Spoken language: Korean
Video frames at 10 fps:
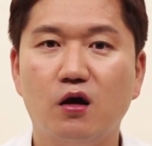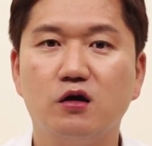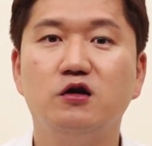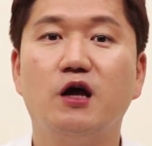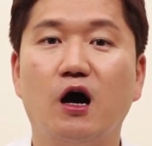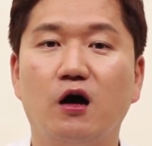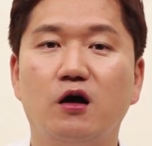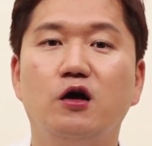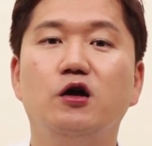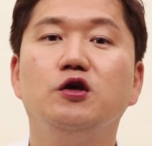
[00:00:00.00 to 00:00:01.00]
그냥
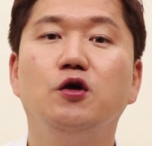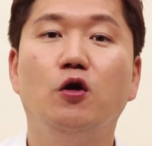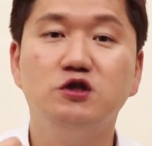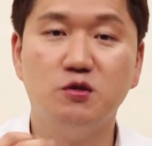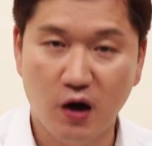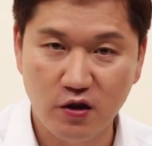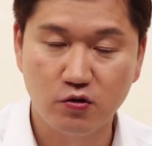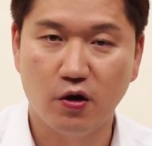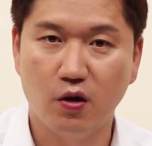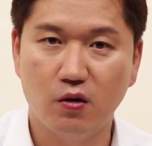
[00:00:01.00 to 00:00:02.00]
연습을 하는
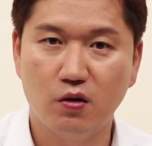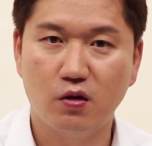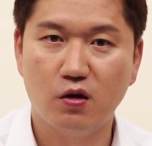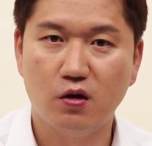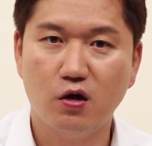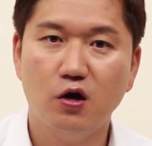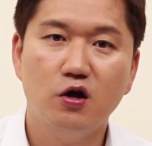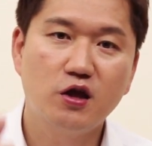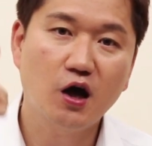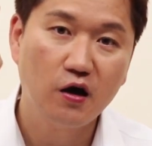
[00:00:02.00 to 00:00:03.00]
거예요.
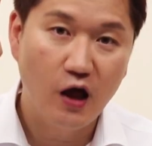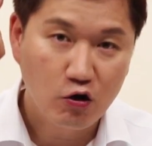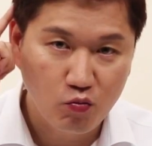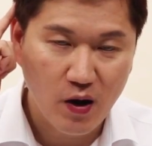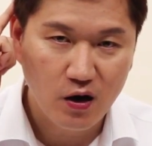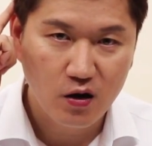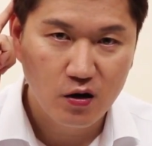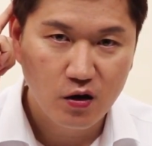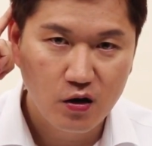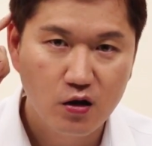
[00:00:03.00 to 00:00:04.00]
생각한
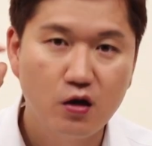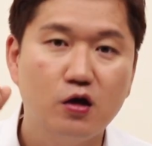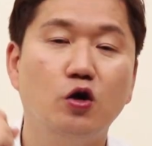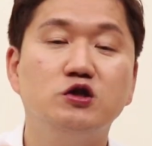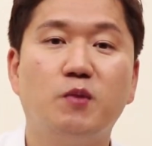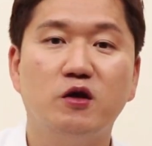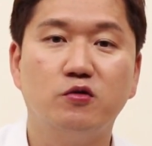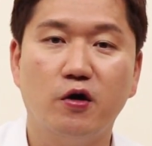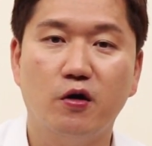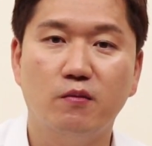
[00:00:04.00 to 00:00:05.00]
한국말 연습하는
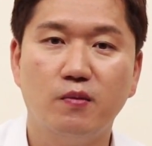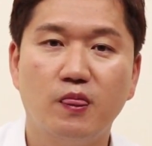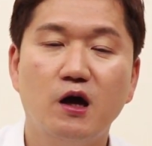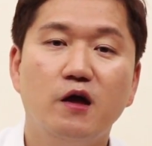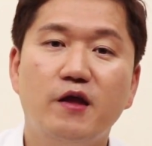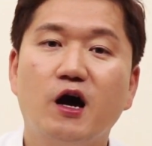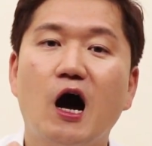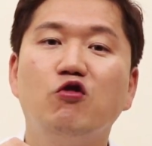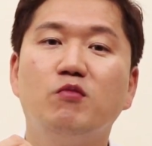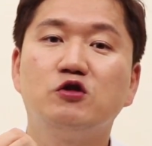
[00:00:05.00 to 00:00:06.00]
거예요. 내가
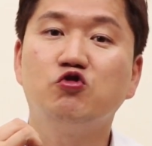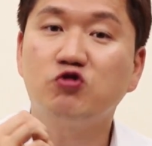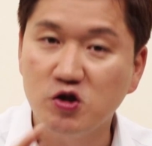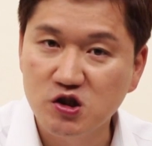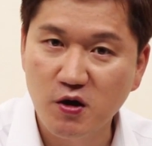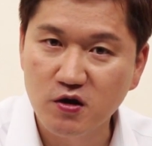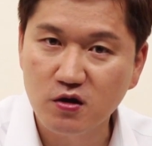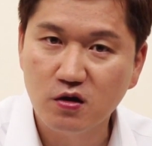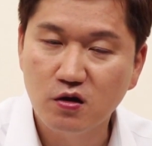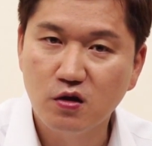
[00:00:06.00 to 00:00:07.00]
한국말 툭
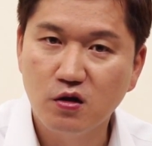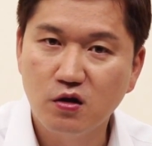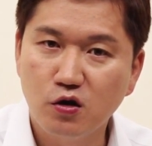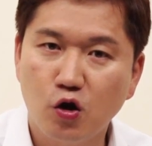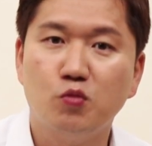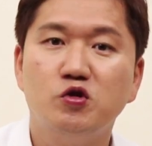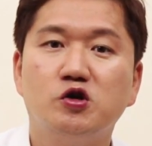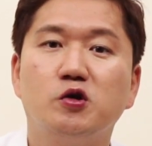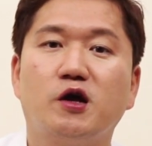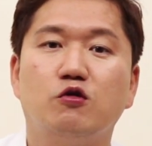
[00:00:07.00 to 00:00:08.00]
던지면은 여러분은
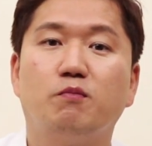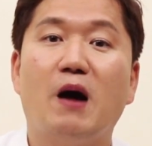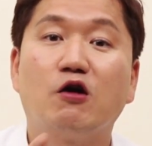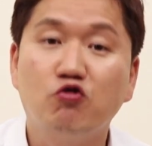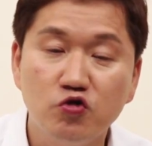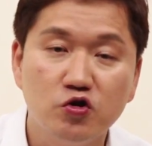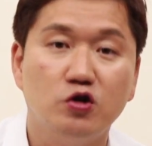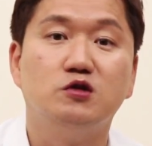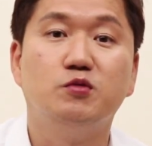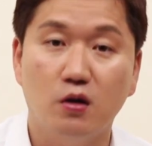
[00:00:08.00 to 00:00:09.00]
그걸 계속 바꾸는
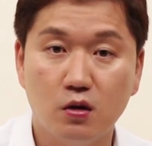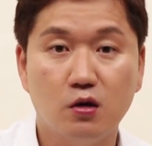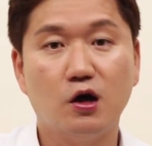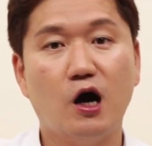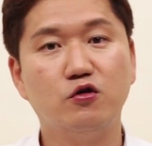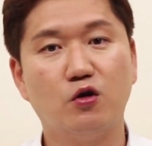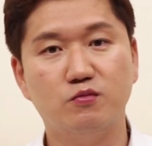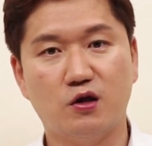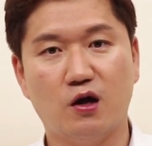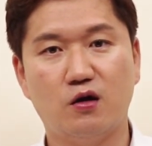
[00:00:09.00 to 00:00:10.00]
연습을 하는
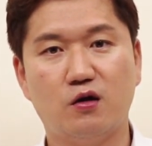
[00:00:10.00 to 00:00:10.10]
겁니다.